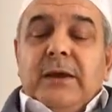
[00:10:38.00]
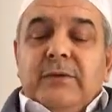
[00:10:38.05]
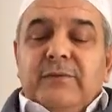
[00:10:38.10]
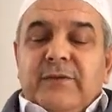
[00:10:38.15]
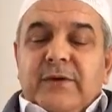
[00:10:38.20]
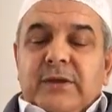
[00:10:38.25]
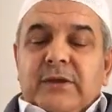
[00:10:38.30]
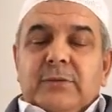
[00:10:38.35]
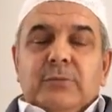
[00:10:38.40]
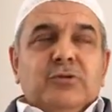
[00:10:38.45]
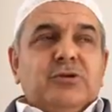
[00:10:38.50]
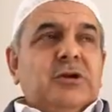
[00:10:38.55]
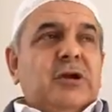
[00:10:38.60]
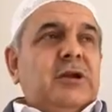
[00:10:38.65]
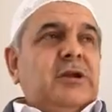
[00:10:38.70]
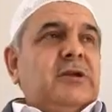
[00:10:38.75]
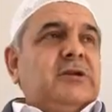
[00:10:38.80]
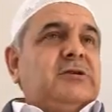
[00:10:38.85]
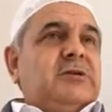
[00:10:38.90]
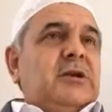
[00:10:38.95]
Efendimiz
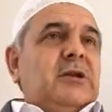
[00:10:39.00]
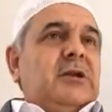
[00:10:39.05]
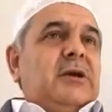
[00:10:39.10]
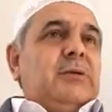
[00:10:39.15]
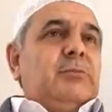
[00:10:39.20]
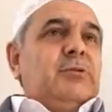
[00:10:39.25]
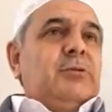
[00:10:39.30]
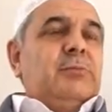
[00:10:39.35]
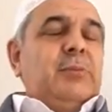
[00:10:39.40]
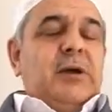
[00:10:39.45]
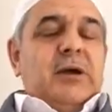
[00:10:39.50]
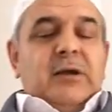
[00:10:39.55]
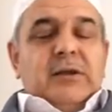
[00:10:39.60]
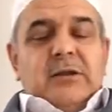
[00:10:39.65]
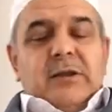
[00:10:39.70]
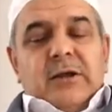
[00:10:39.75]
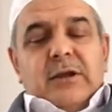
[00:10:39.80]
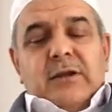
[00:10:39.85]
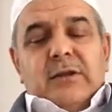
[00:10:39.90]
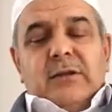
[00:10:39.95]
Aleyhisselam'ın
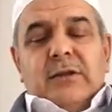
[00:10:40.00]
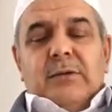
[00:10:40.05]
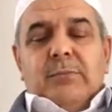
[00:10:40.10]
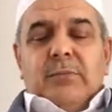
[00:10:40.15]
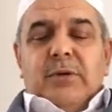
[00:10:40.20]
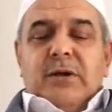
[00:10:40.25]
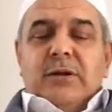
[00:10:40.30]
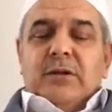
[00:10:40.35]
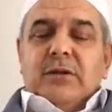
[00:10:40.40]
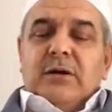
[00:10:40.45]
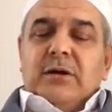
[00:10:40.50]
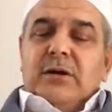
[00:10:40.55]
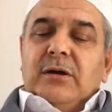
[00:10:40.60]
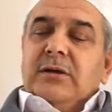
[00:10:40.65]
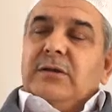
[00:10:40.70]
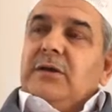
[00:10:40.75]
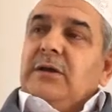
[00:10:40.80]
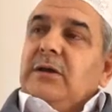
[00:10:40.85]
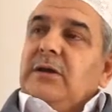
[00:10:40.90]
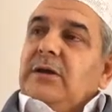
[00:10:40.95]
beyanlarından men
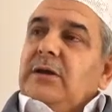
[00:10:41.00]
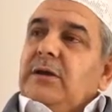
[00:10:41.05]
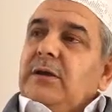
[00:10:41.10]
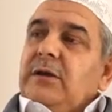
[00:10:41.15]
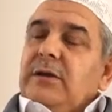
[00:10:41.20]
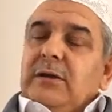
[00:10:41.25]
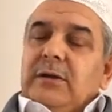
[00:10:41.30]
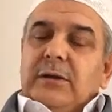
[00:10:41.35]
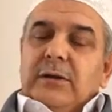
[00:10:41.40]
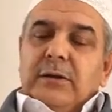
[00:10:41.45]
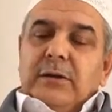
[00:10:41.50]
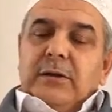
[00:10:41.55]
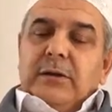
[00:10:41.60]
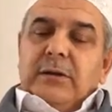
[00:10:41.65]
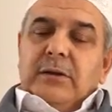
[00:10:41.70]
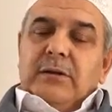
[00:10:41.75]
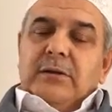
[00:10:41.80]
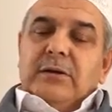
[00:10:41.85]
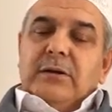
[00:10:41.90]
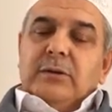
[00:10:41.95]
katele
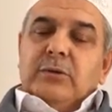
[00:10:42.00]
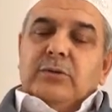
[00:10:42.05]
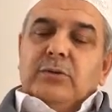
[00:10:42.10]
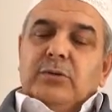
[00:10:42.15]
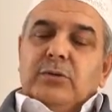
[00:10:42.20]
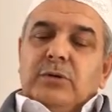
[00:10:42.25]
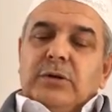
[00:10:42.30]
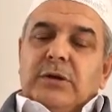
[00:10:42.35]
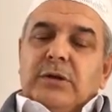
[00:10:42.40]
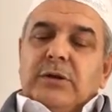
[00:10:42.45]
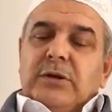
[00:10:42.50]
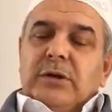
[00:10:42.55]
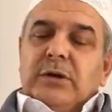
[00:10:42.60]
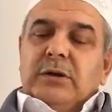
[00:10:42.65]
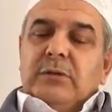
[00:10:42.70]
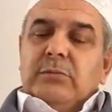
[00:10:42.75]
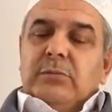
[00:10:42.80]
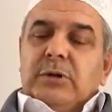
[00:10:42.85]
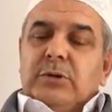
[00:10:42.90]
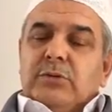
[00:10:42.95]
litekune
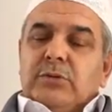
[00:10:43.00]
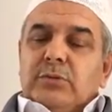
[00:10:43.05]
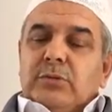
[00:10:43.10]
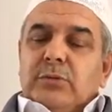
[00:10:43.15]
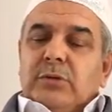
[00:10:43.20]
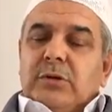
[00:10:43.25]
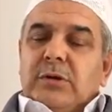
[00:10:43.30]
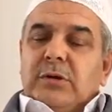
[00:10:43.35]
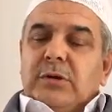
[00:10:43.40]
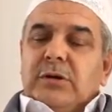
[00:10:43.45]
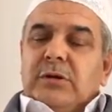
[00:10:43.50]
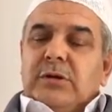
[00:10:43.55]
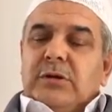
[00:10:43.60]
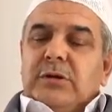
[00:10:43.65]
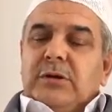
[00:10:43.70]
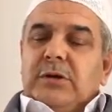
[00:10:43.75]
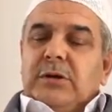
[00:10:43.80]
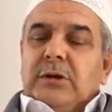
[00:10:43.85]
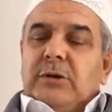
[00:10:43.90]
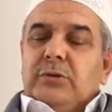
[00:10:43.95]
kelimetullahi
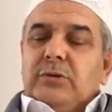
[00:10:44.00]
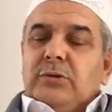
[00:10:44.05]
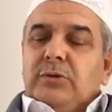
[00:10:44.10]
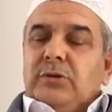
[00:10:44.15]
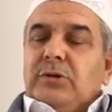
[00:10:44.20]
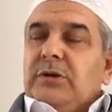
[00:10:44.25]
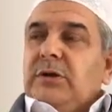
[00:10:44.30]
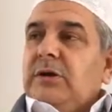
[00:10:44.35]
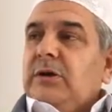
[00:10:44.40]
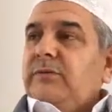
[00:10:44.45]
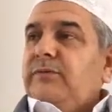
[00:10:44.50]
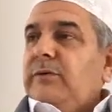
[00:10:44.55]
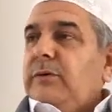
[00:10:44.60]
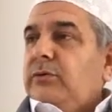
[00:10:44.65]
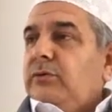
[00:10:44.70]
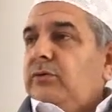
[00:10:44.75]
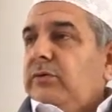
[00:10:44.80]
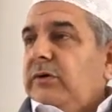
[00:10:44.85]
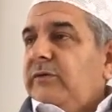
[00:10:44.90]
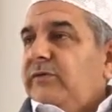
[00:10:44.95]
hiyel ulye
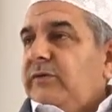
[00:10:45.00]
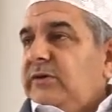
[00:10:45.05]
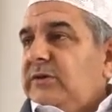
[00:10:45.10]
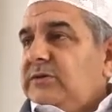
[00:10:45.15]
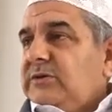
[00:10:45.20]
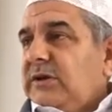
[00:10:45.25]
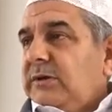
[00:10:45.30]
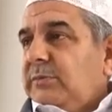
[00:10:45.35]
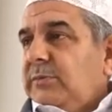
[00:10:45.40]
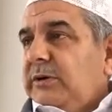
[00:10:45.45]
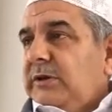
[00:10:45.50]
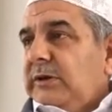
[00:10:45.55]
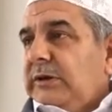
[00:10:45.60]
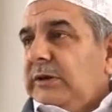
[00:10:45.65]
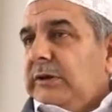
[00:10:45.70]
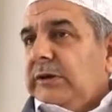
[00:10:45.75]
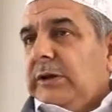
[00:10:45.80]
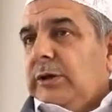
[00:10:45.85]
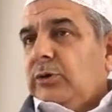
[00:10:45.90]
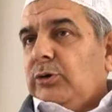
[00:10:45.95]
fehuve fi
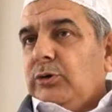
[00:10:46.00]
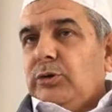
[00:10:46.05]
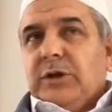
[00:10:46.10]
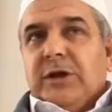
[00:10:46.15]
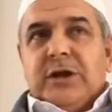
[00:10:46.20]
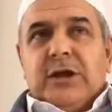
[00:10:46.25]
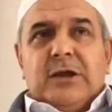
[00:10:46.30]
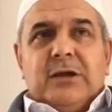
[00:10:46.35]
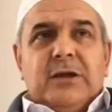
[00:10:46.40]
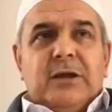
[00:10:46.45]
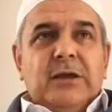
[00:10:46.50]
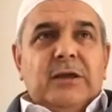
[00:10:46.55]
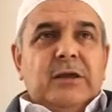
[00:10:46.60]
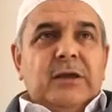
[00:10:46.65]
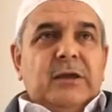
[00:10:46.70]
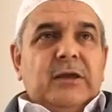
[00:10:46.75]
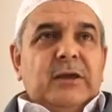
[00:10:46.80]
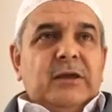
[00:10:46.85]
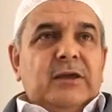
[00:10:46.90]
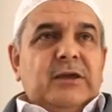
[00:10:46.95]
sebilillah olarak
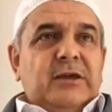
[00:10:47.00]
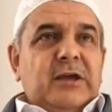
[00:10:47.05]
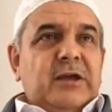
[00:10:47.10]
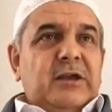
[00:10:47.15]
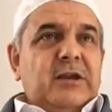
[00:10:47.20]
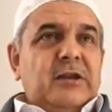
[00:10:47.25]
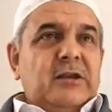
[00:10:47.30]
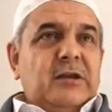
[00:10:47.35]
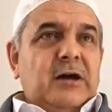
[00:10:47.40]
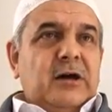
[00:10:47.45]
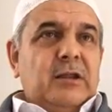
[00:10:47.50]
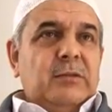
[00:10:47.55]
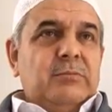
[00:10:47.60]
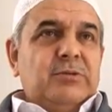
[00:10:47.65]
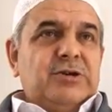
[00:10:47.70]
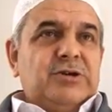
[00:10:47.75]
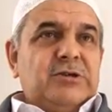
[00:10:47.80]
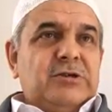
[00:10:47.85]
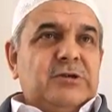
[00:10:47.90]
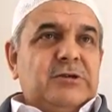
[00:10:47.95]
yerini
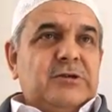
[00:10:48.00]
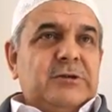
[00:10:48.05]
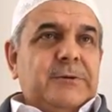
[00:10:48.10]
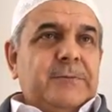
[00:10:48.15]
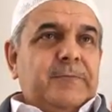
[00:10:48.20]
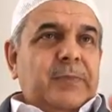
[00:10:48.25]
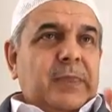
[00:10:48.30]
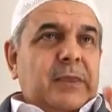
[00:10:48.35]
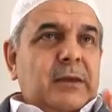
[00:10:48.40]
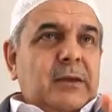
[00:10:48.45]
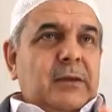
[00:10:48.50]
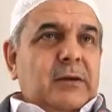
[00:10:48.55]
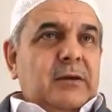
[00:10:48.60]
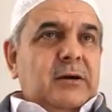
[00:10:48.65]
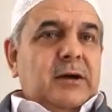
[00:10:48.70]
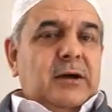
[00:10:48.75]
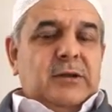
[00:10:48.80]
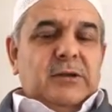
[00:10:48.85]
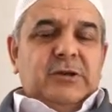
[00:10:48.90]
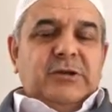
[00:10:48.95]
almıştır.
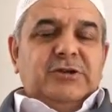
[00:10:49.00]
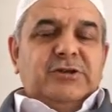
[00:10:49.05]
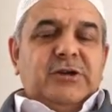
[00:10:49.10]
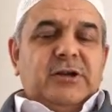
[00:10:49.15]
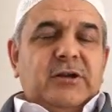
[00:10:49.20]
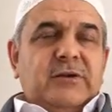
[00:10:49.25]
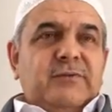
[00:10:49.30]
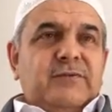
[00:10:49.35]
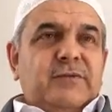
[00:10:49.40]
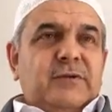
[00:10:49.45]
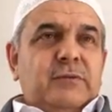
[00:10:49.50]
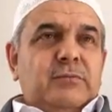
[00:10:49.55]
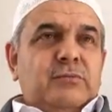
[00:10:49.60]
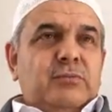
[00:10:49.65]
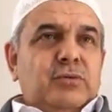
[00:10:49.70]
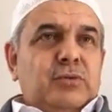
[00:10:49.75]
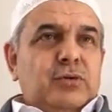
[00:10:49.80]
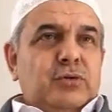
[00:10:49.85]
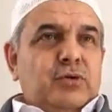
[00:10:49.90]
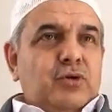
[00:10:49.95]
Hadis-i şerifin
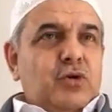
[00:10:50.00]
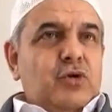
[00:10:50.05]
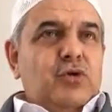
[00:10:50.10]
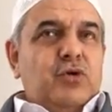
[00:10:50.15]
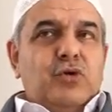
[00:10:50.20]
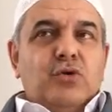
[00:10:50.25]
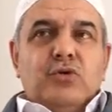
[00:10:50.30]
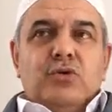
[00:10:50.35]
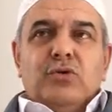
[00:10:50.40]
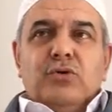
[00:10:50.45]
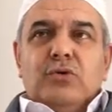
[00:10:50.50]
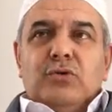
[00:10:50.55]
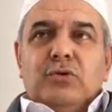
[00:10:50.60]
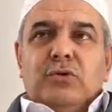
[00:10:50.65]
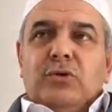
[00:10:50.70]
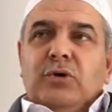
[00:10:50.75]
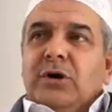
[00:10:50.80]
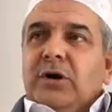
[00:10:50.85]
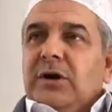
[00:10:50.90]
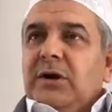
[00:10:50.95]
bu yönünü
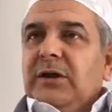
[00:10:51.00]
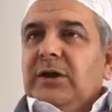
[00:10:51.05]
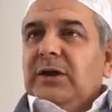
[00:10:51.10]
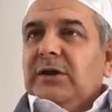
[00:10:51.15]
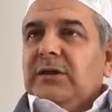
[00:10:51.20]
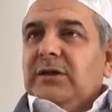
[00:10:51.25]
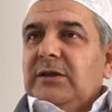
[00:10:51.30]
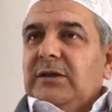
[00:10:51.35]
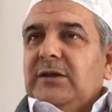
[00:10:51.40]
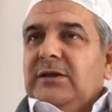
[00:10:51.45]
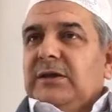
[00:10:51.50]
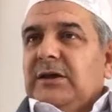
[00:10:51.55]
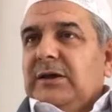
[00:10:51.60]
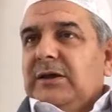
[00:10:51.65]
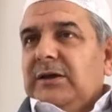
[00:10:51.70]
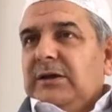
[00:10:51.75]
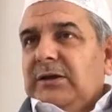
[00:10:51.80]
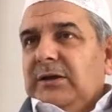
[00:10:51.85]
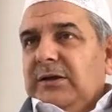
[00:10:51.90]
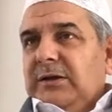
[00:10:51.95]
o ayetin
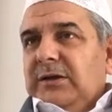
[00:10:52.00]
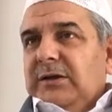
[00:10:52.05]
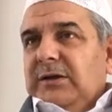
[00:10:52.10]
de